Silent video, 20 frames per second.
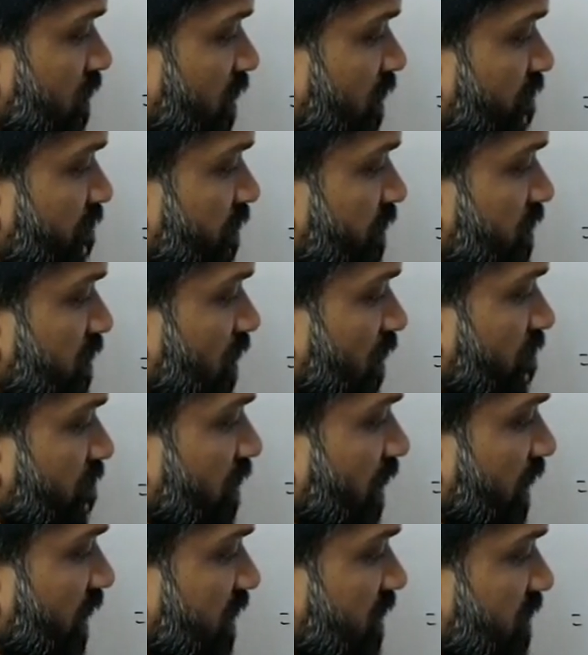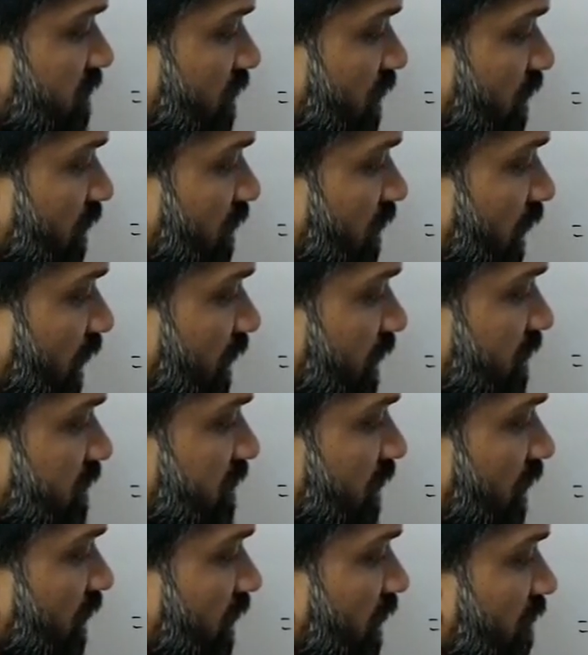ரெஃப்ரிஜரண்ட் ஆஃப் கண்டென்சர்
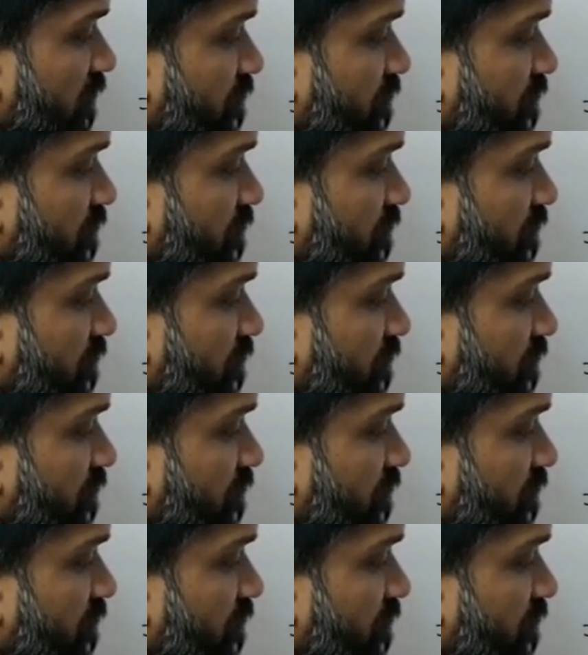கண்டென்சரில் இருக்கிற